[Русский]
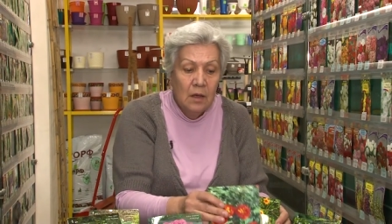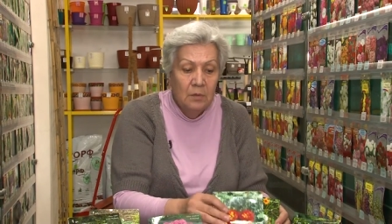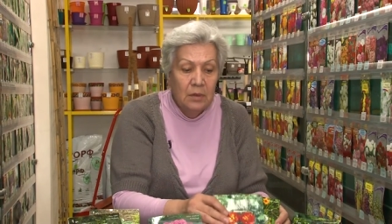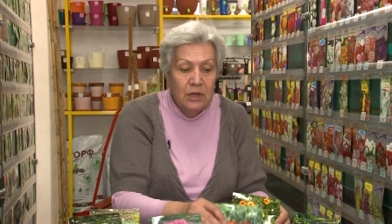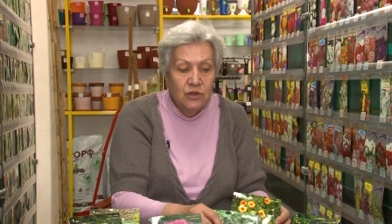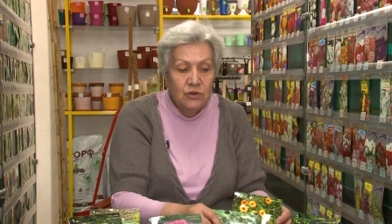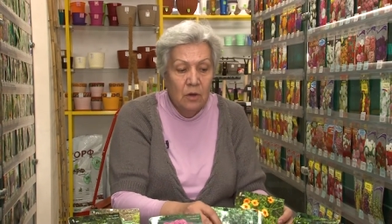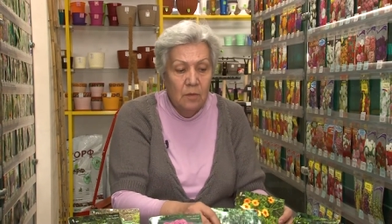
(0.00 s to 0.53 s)

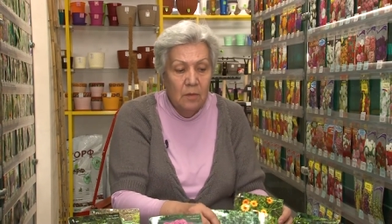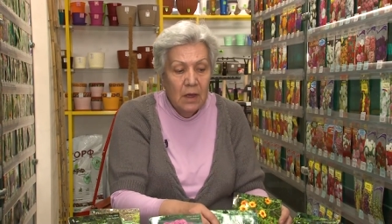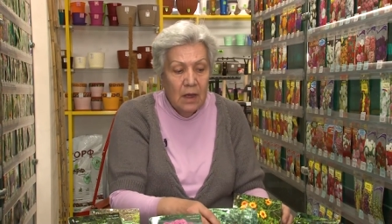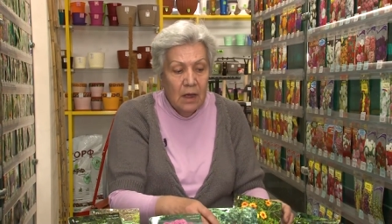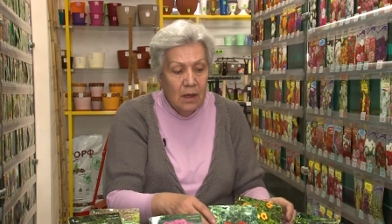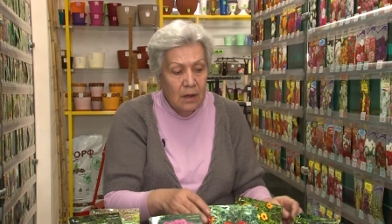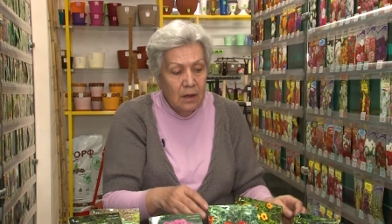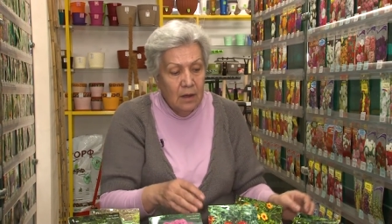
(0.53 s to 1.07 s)
Причем
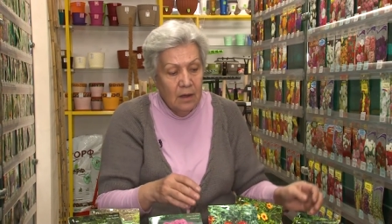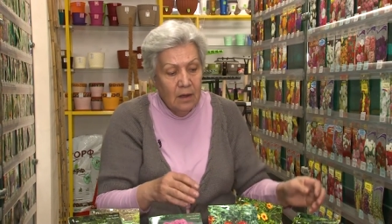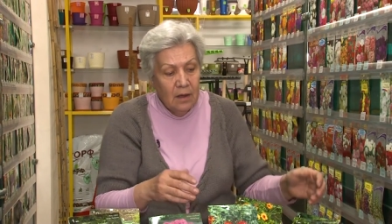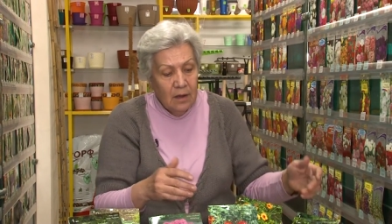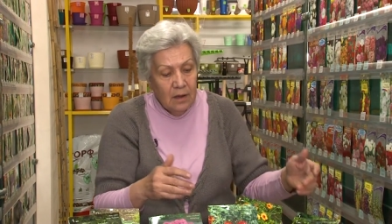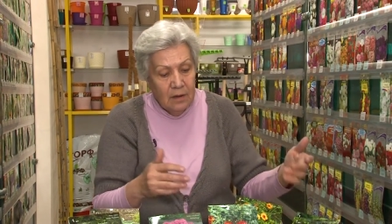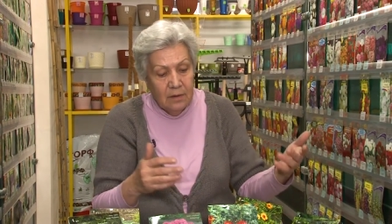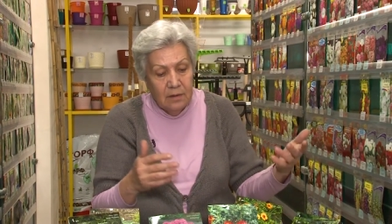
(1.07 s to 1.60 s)
а,
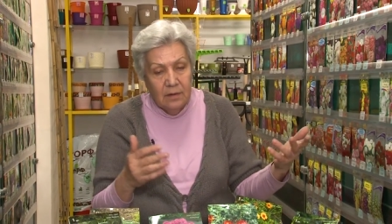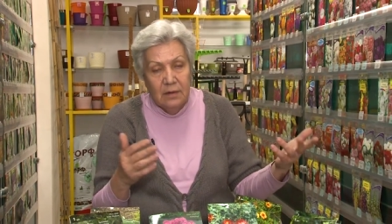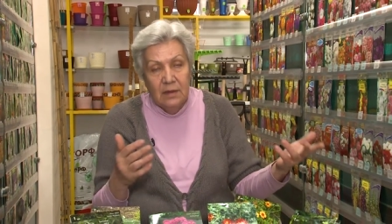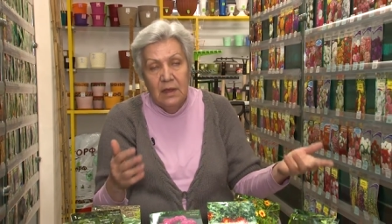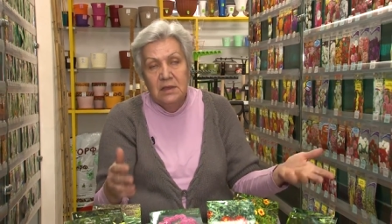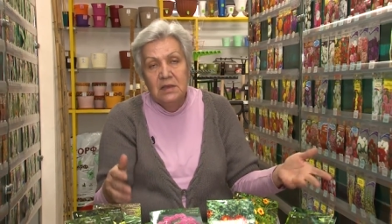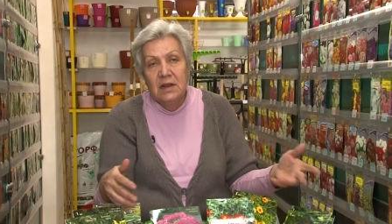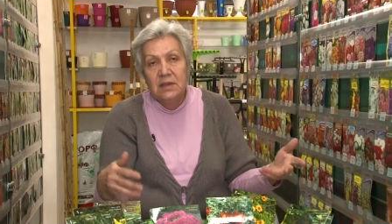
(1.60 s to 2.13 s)
э,
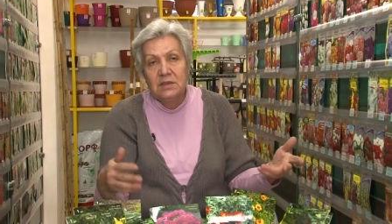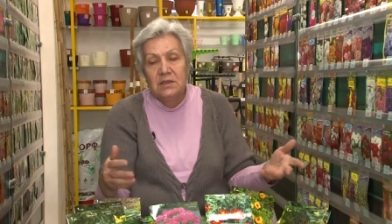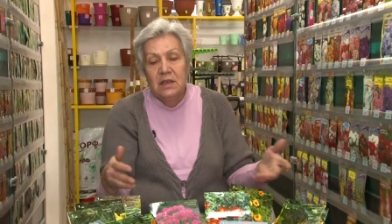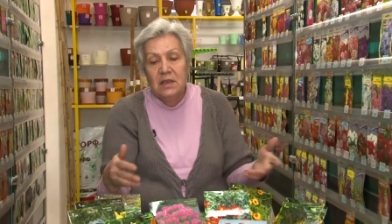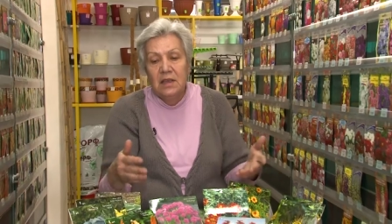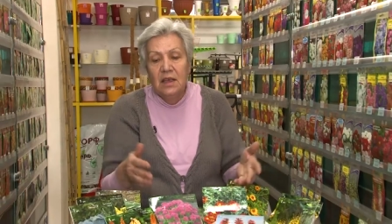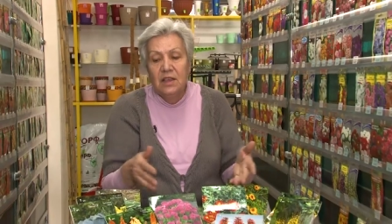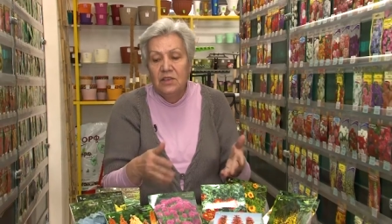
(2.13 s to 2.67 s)
эти
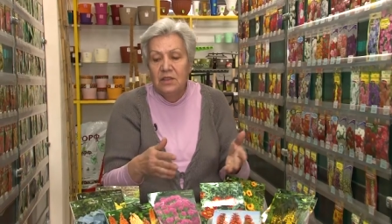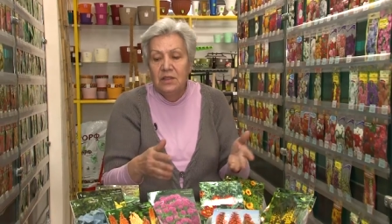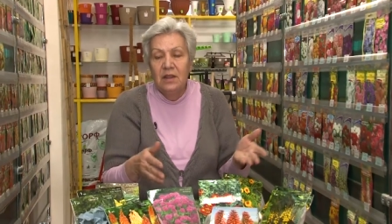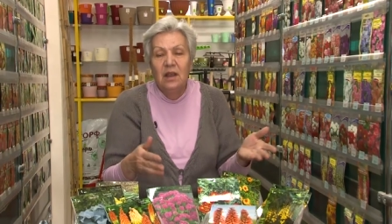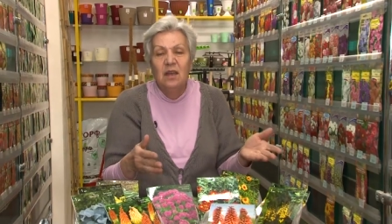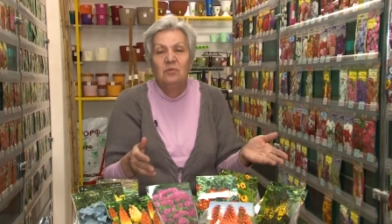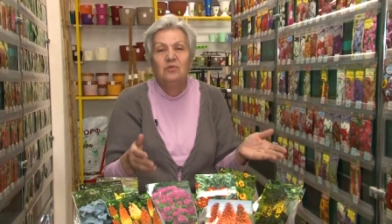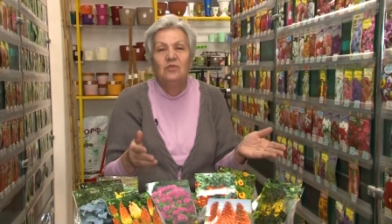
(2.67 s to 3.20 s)
растения не
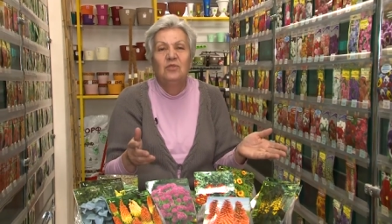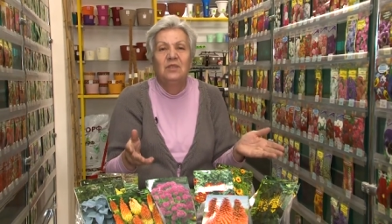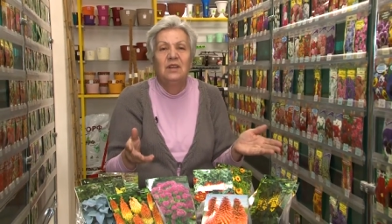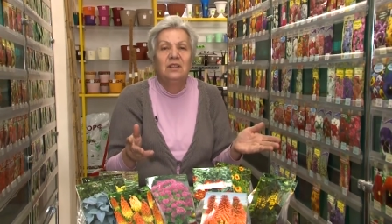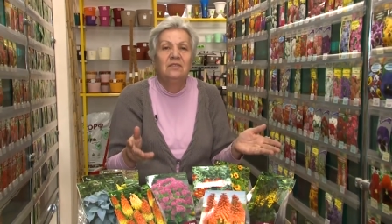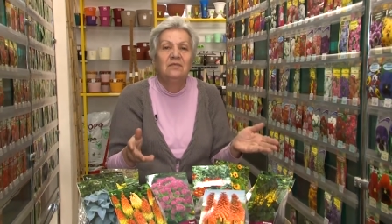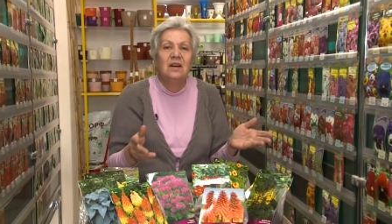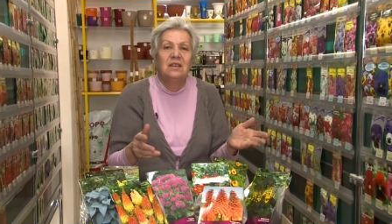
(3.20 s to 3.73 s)
требуют
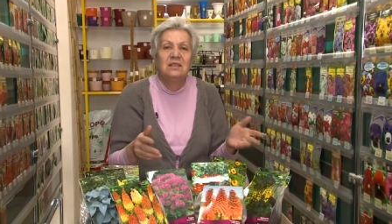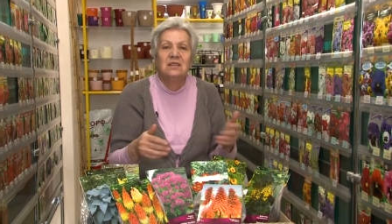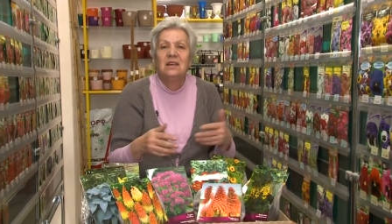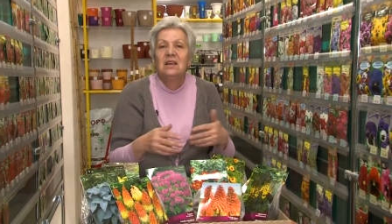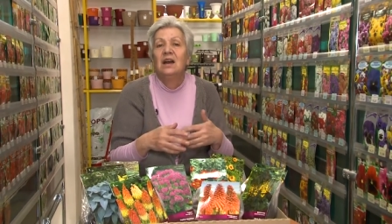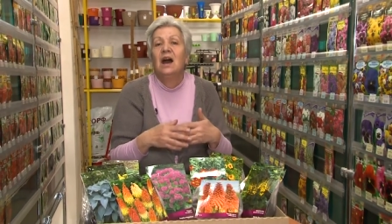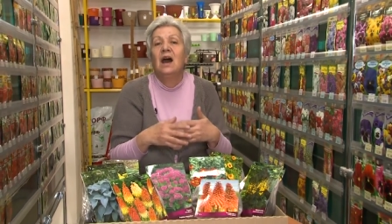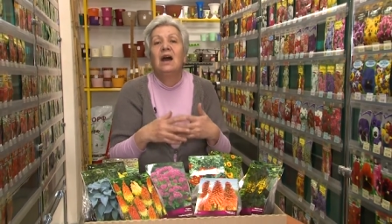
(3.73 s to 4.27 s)
от вас
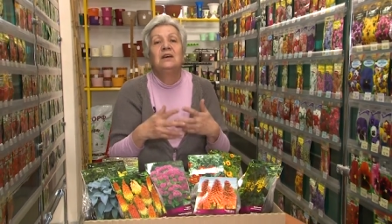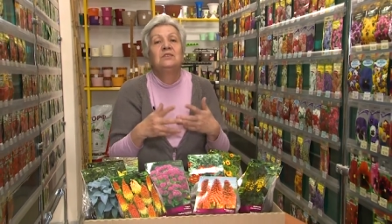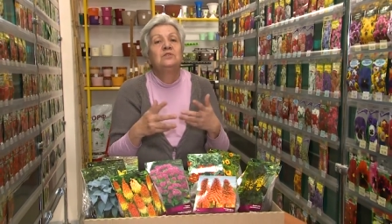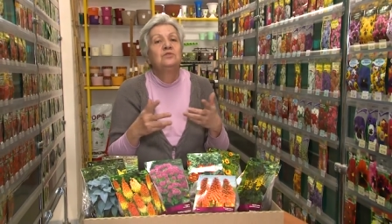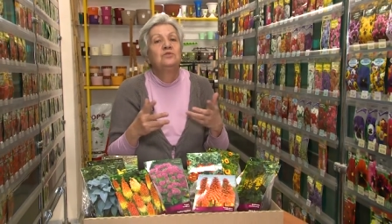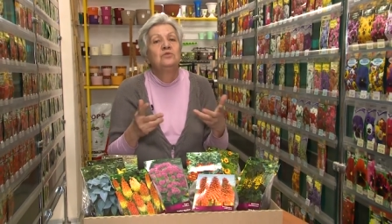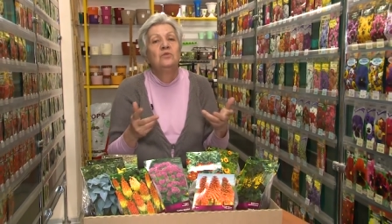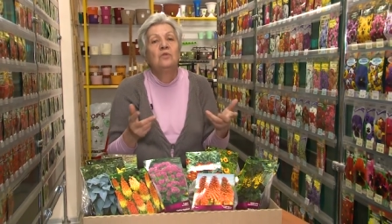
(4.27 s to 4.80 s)

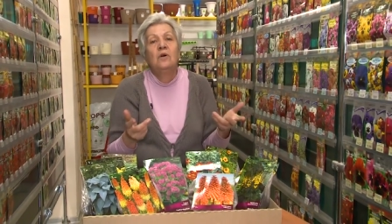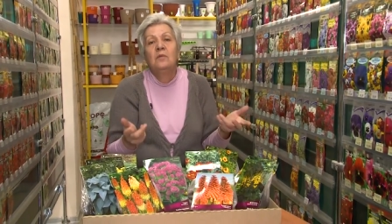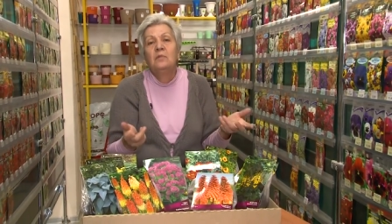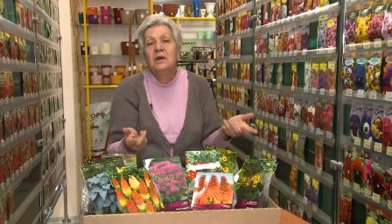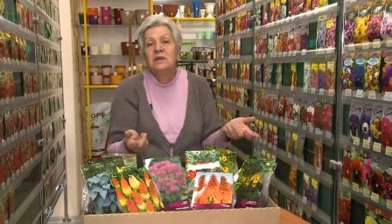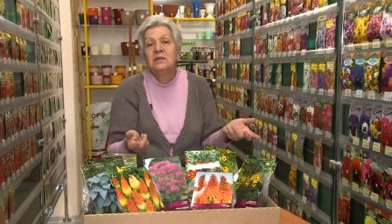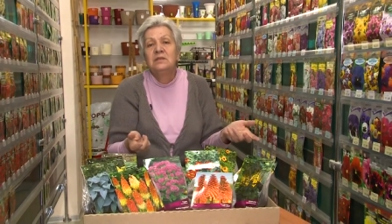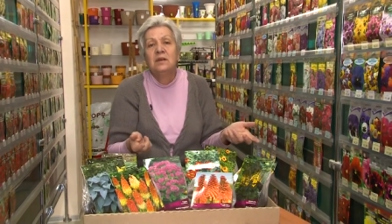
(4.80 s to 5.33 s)

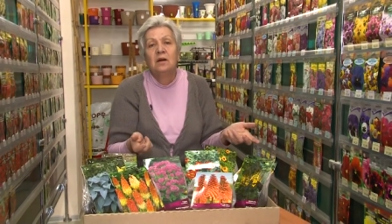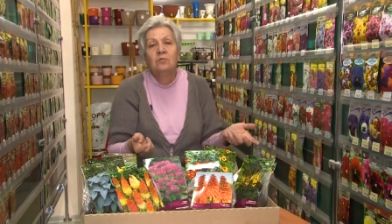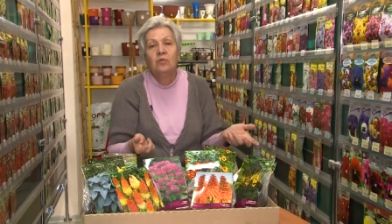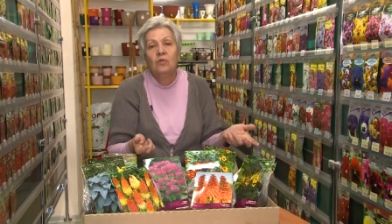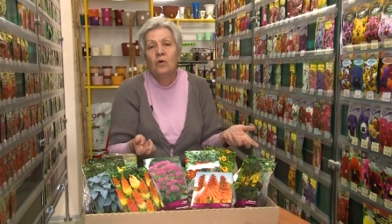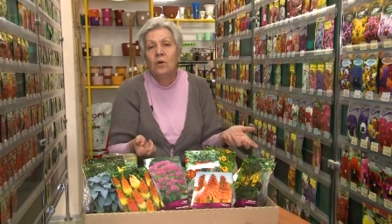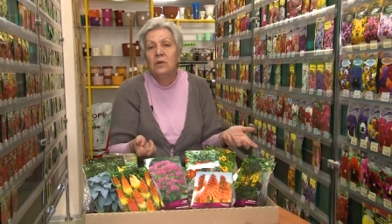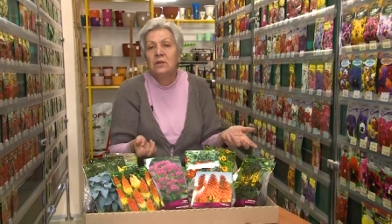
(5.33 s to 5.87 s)
особой
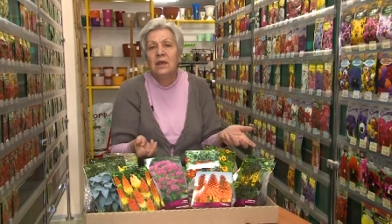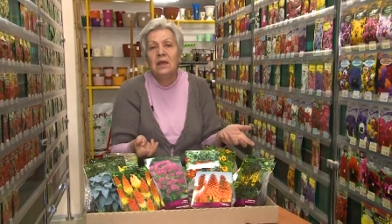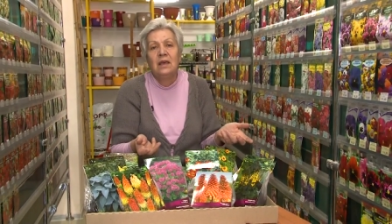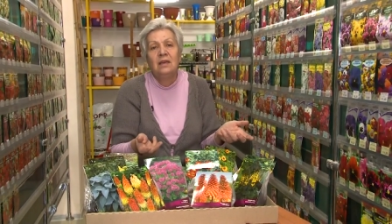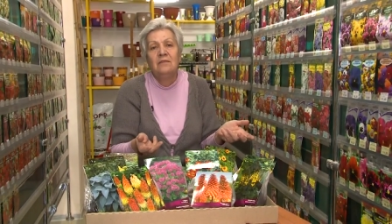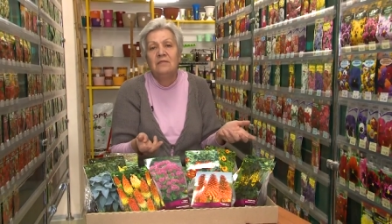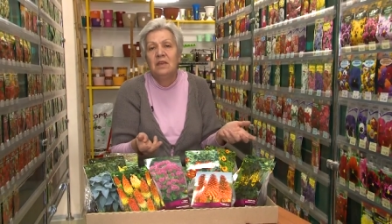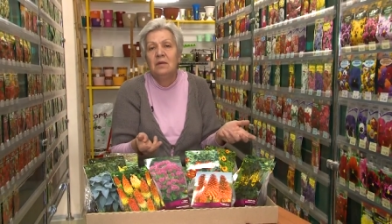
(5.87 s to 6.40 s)
заботы
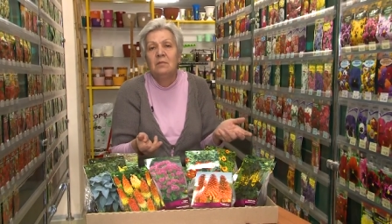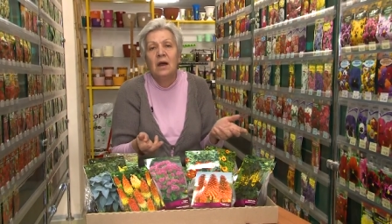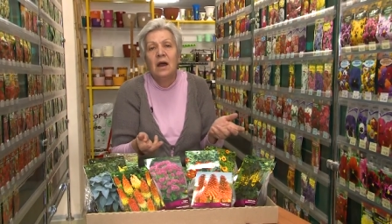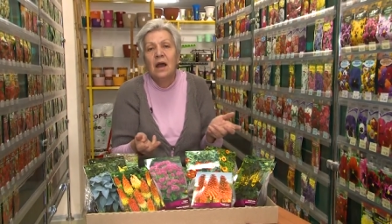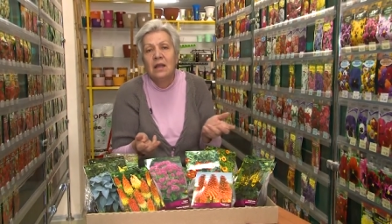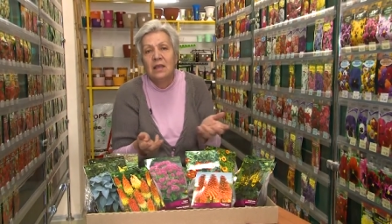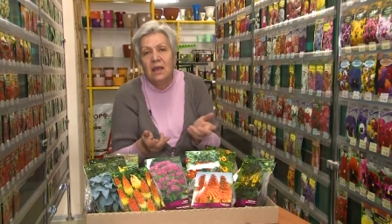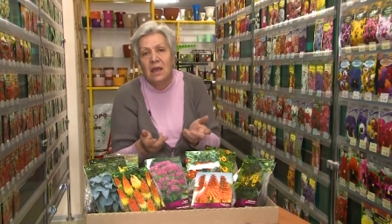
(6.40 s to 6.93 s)
и
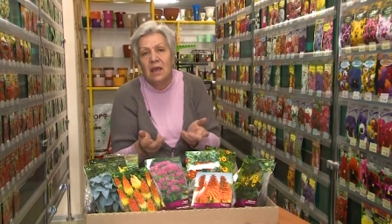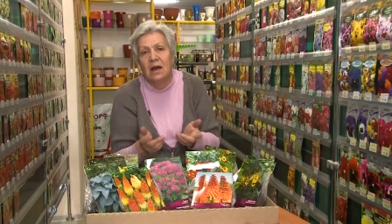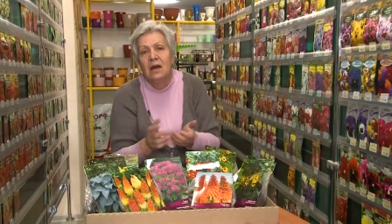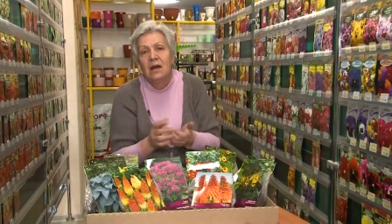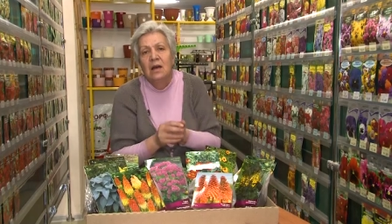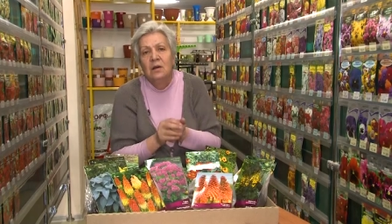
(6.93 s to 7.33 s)
внимания.